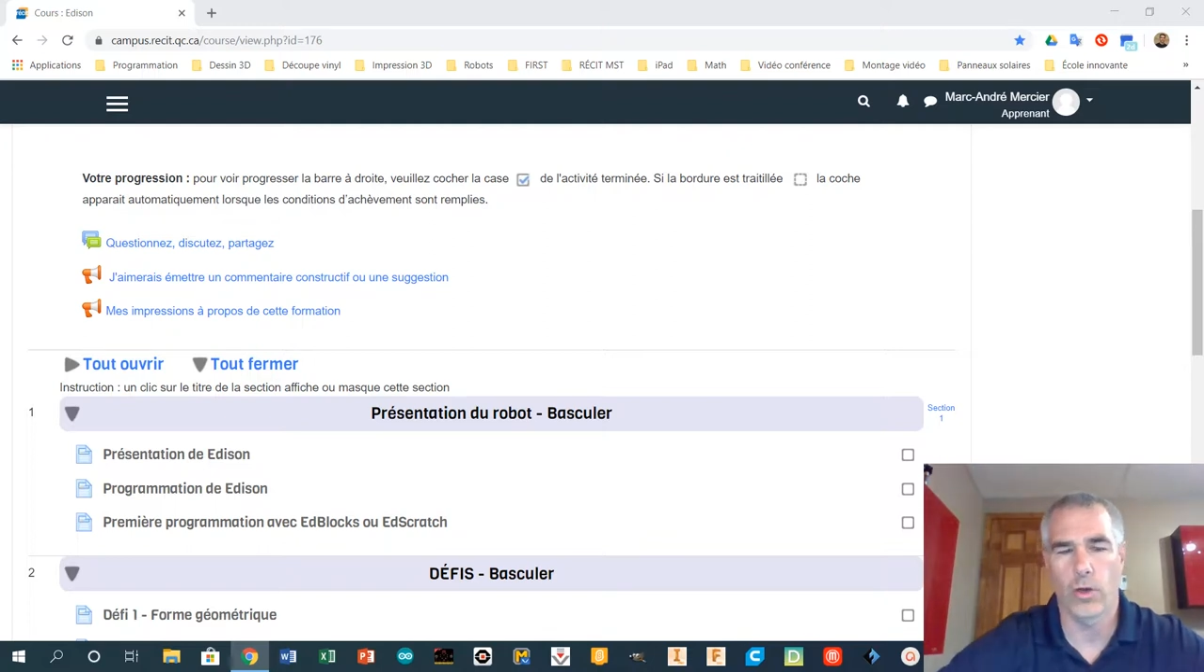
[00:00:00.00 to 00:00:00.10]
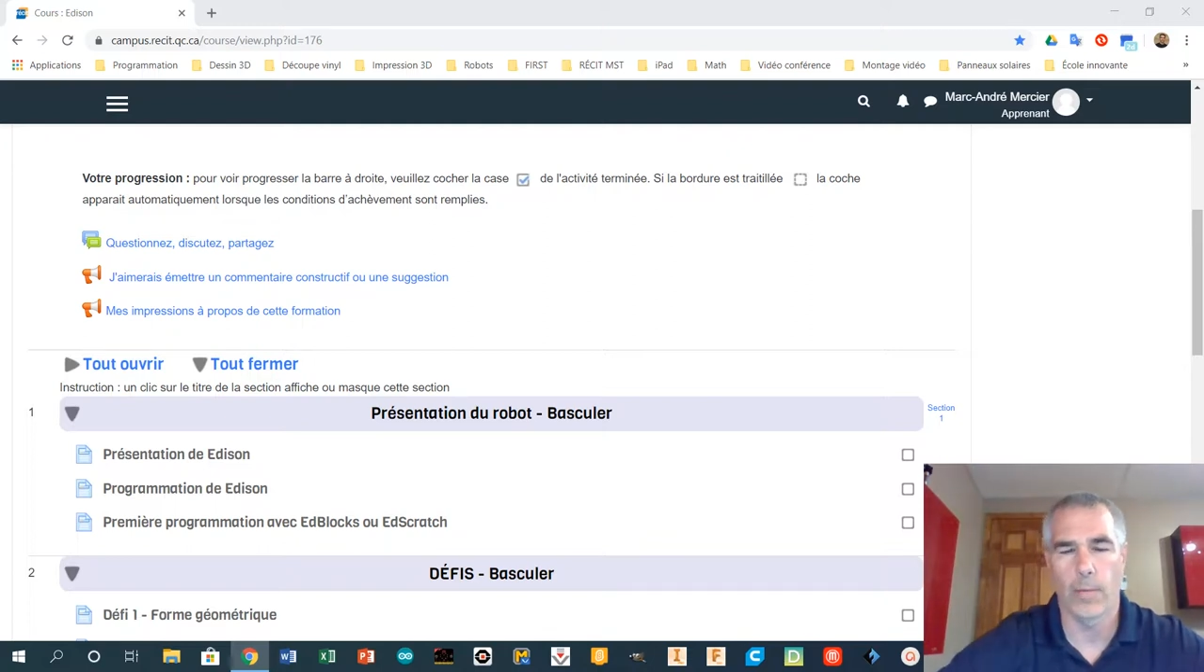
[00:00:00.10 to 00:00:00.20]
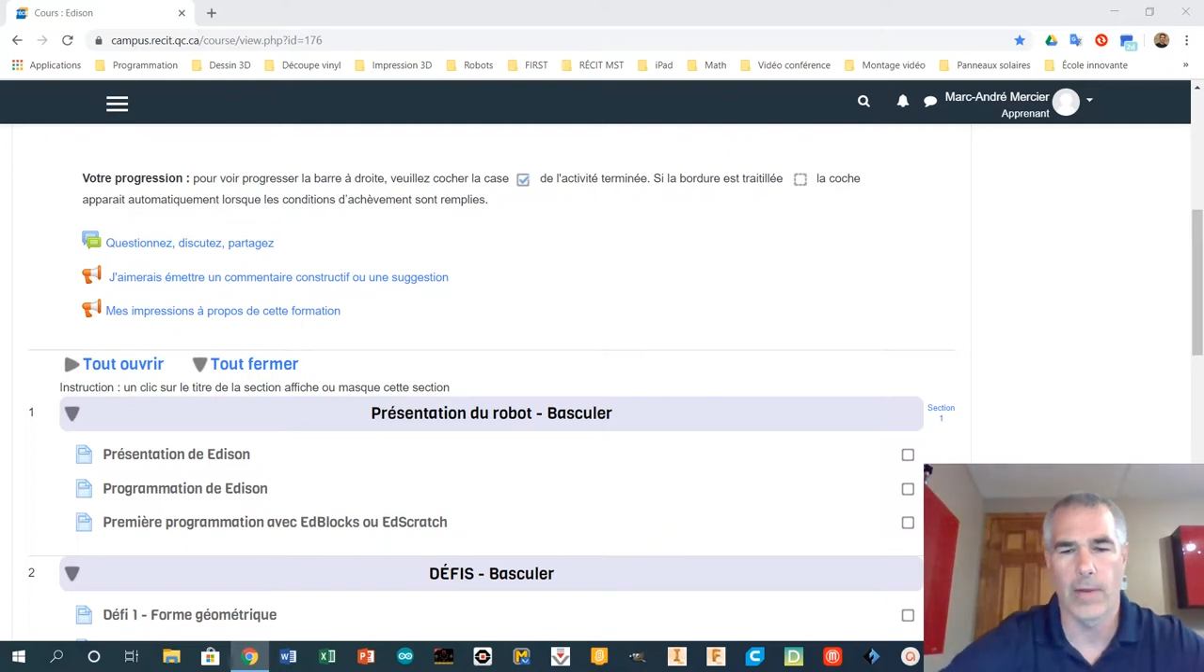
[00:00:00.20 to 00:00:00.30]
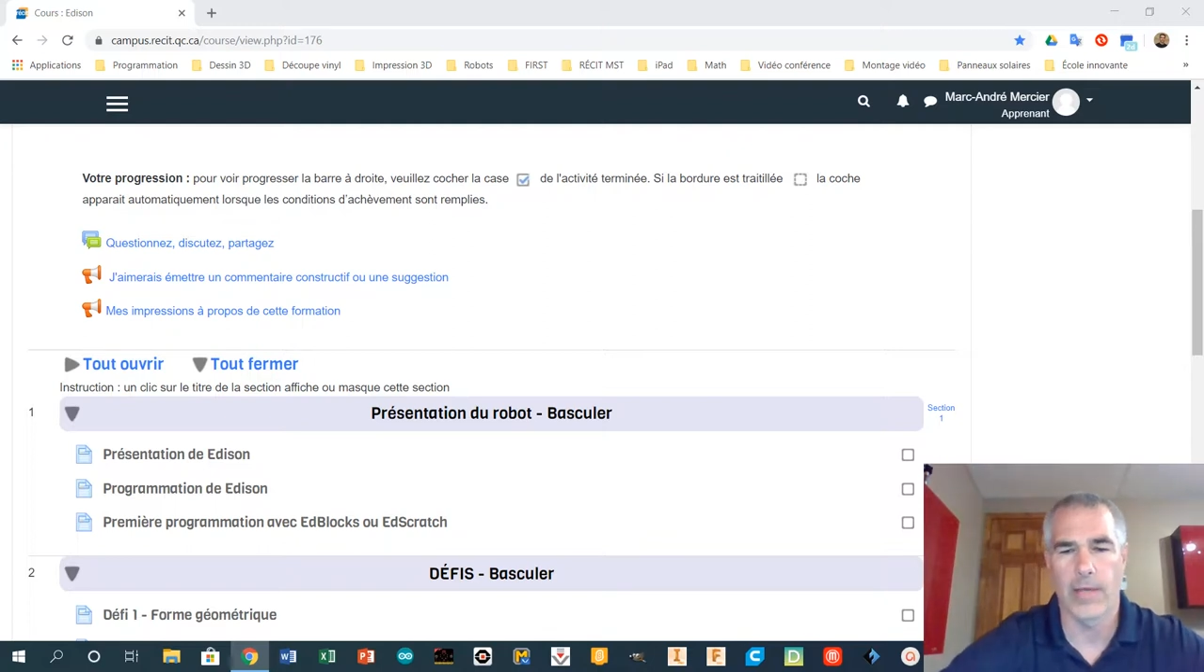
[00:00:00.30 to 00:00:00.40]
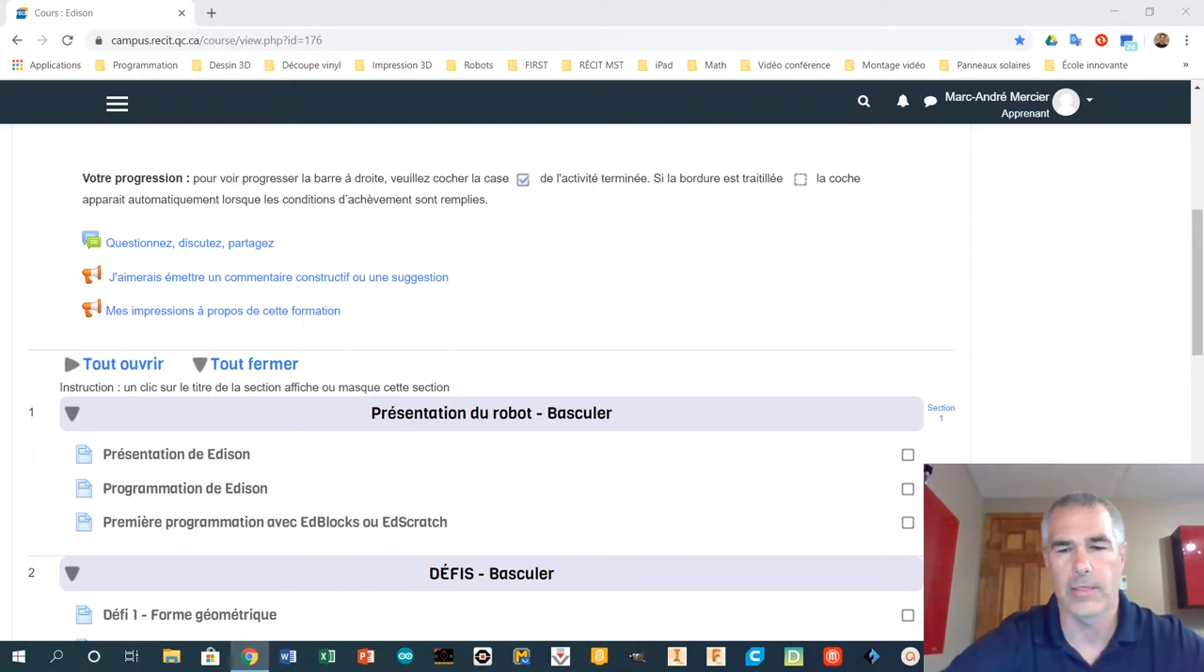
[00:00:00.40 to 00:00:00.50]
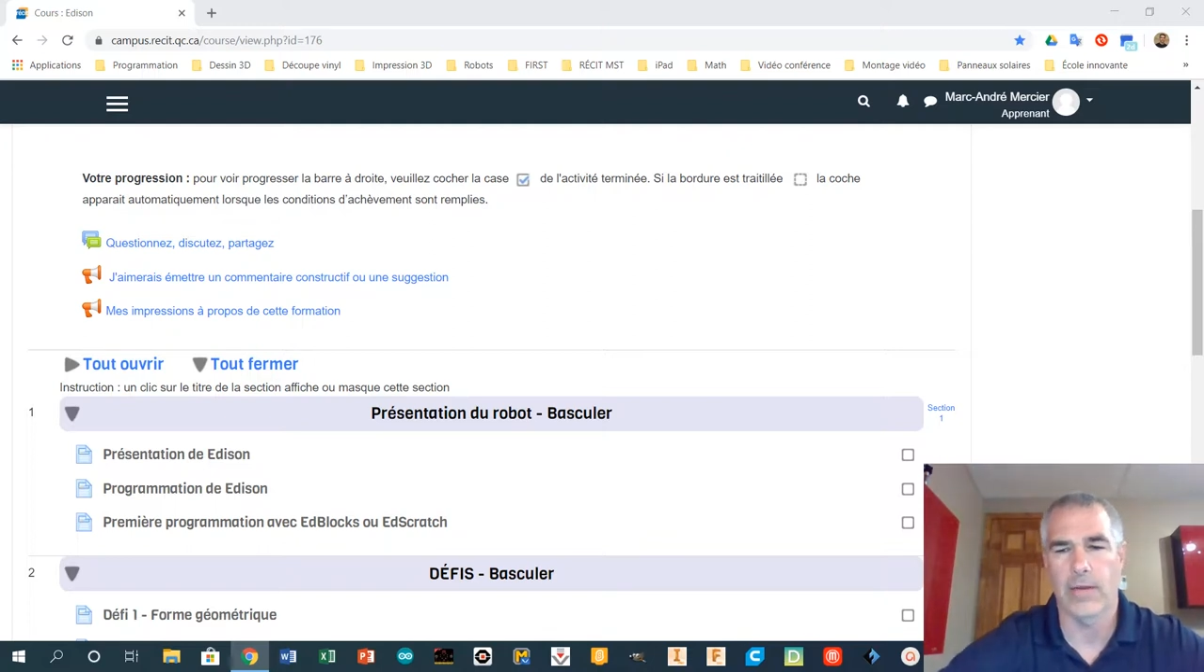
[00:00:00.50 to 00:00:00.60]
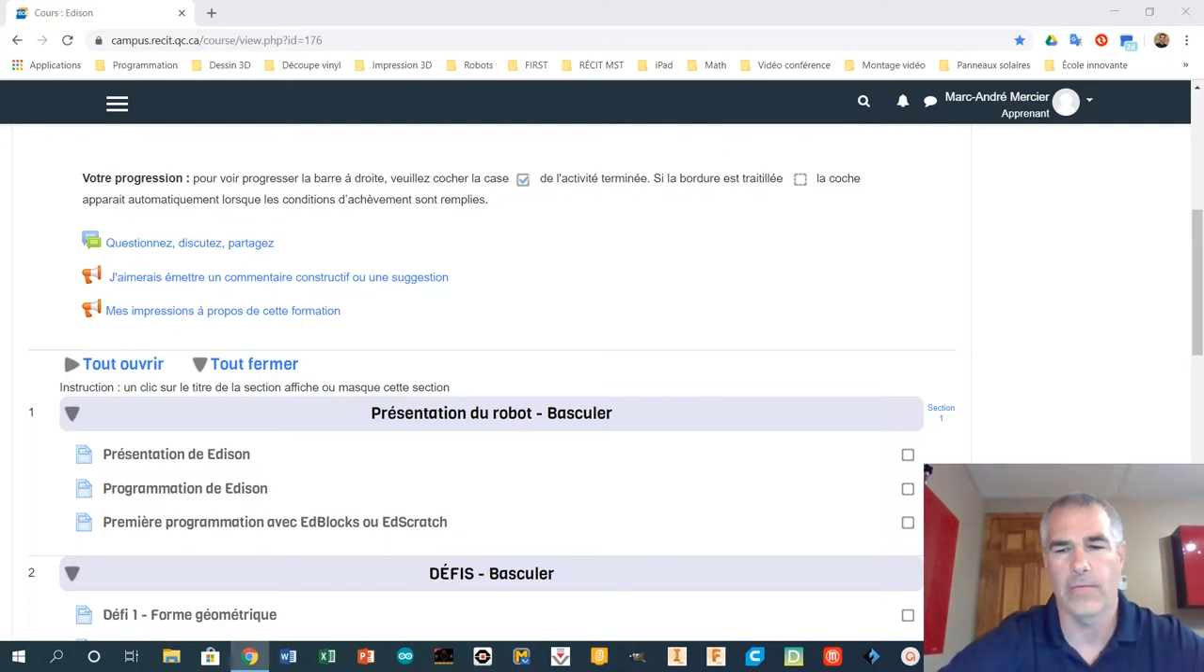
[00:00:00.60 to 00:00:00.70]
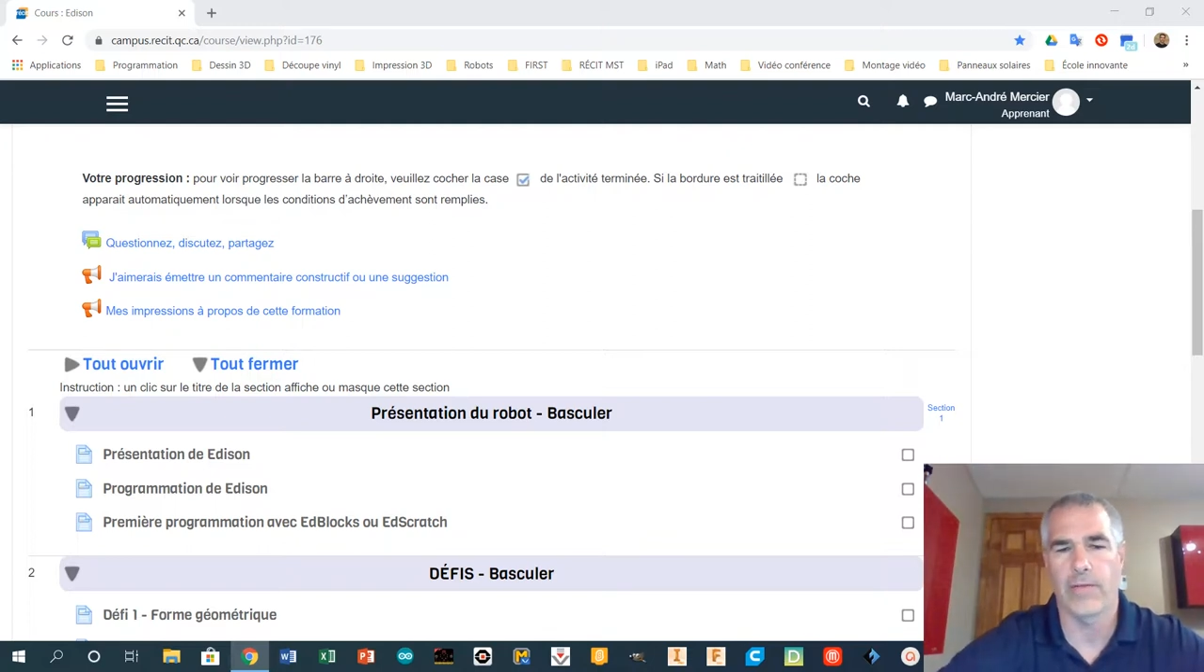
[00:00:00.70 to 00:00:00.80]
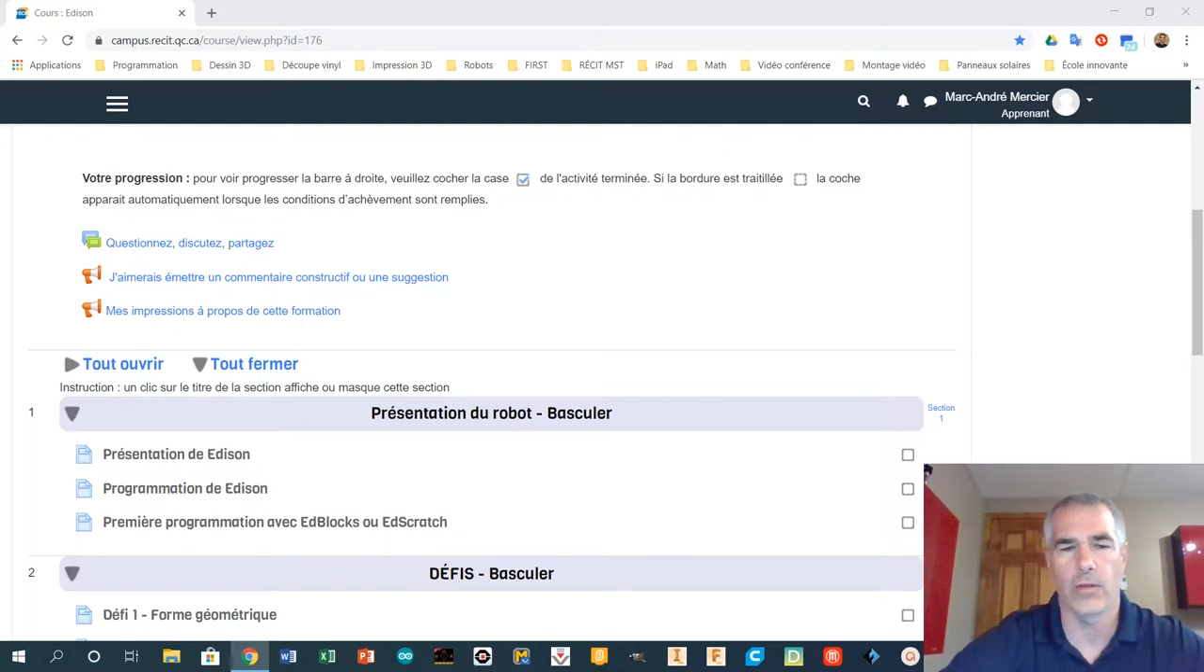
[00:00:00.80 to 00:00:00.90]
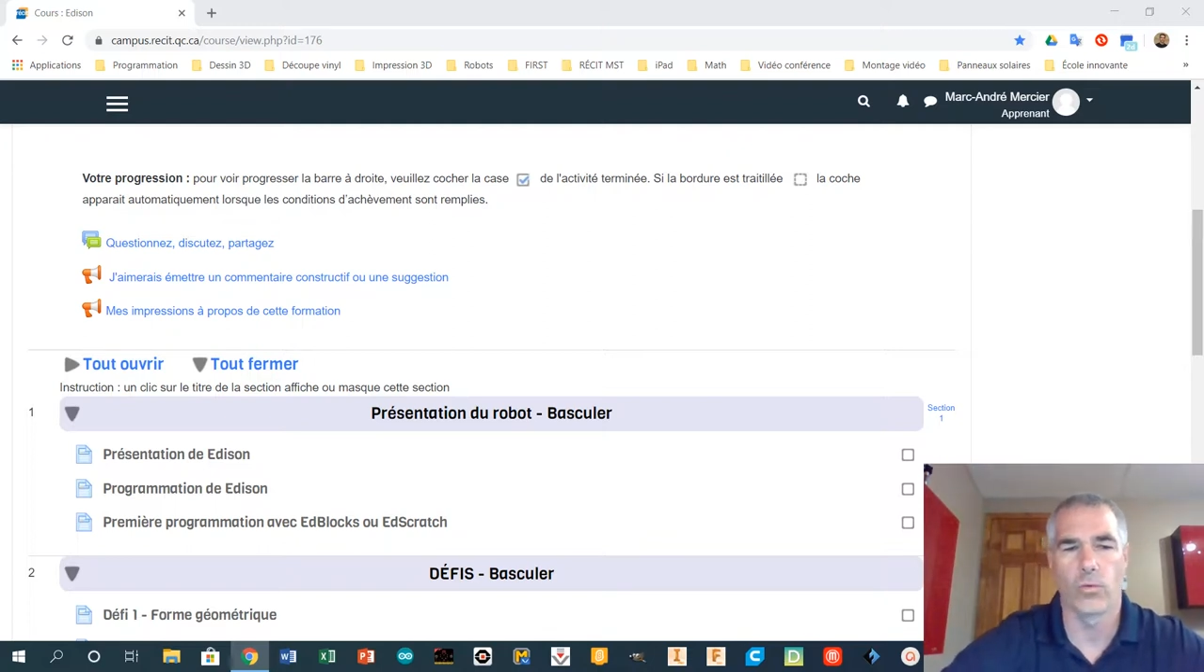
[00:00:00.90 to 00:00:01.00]
commencer à
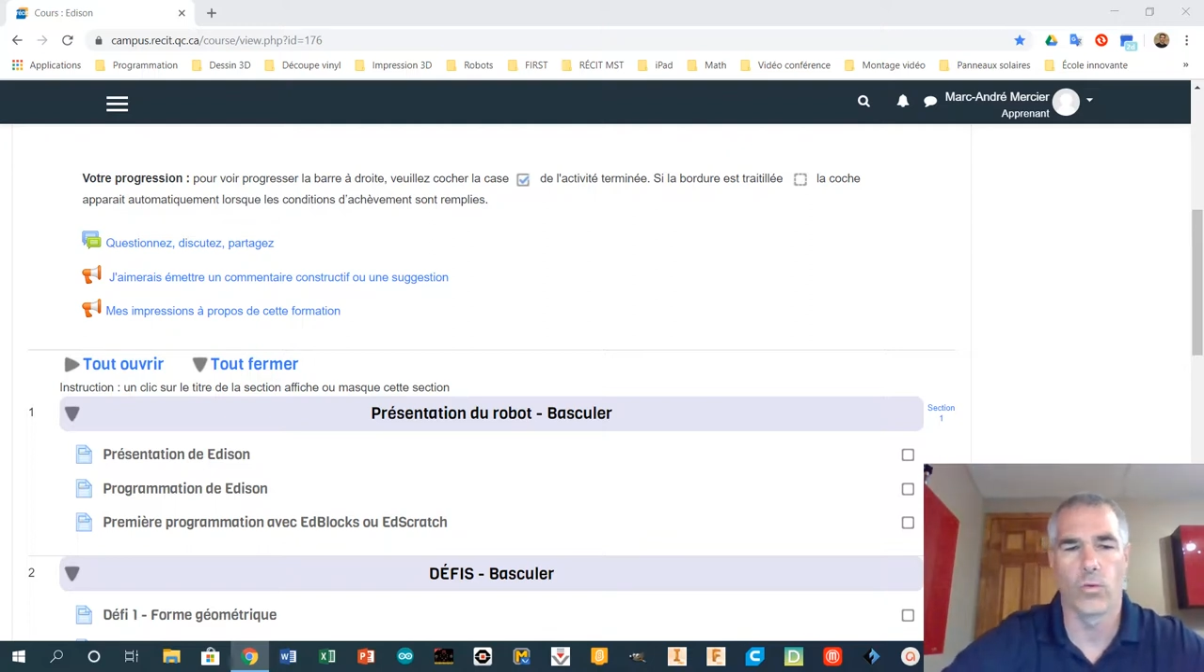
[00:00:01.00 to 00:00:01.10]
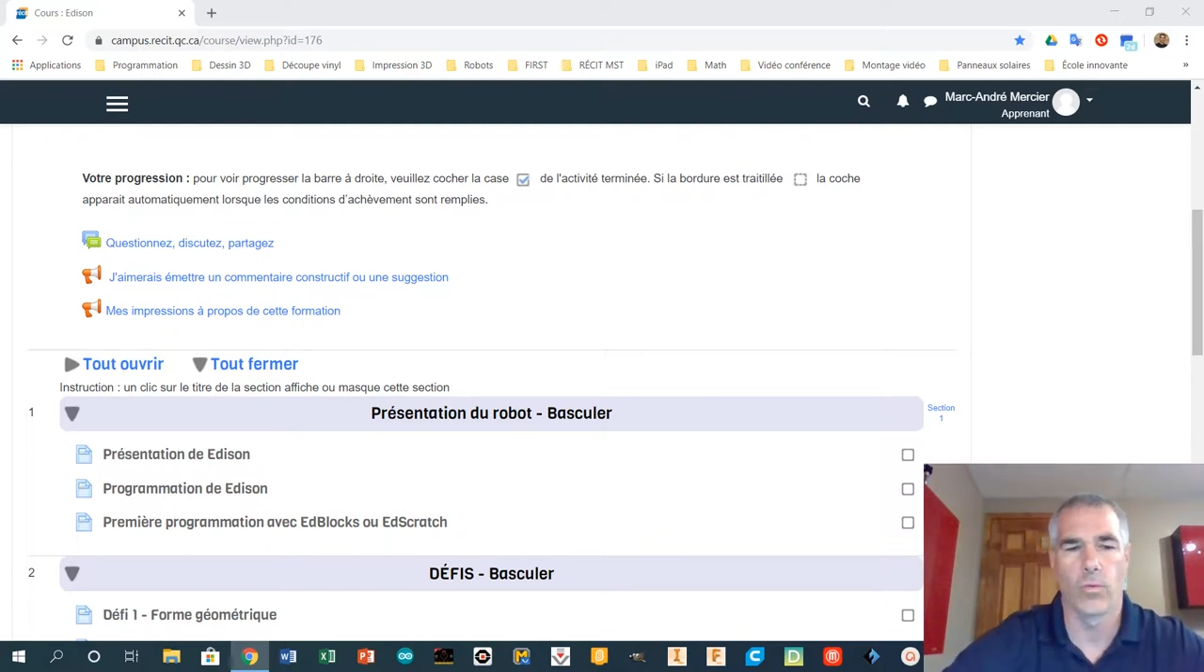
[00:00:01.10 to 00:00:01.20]
faire nos